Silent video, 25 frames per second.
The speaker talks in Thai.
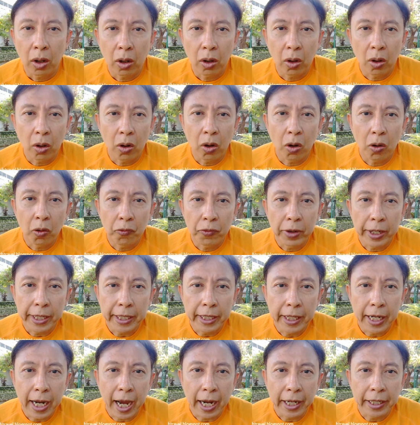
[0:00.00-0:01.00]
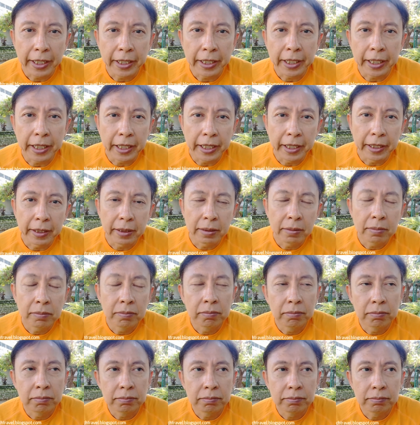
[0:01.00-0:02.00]
โควิด
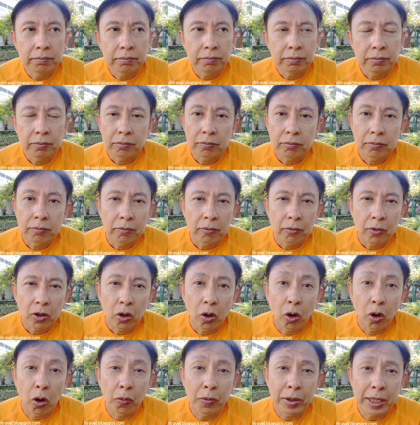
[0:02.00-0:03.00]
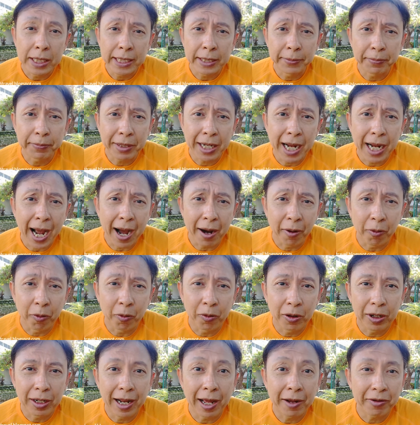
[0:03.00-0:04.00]
-19 โควิด
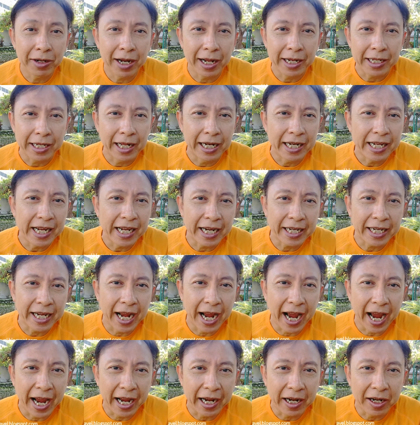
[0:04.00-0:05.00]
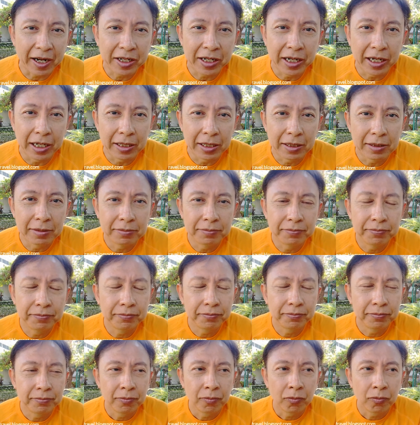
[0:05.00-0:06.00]
-19 แล้วแต่จะเรียกยังไงก็เถอะ
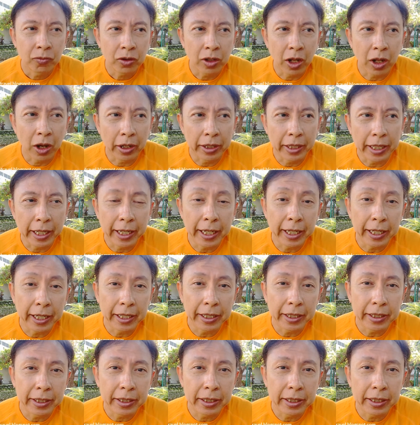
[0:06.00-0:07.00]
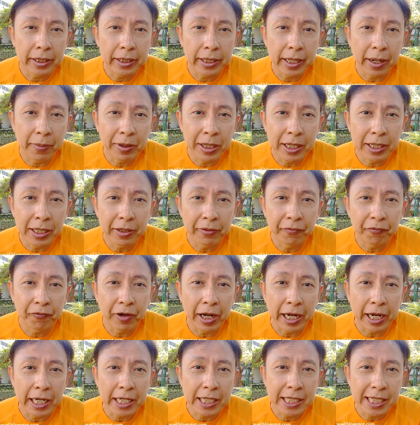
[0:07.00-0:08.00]
ตอนนี้เตรียมขึ้นเฟ
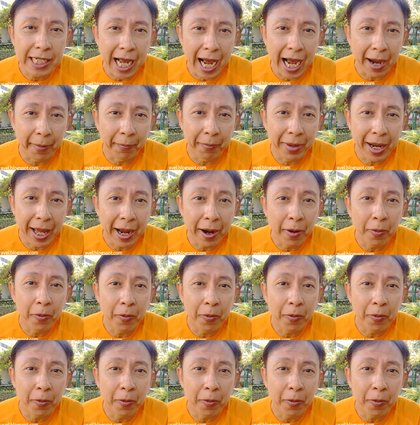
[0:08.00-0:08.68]
สสามแล้ว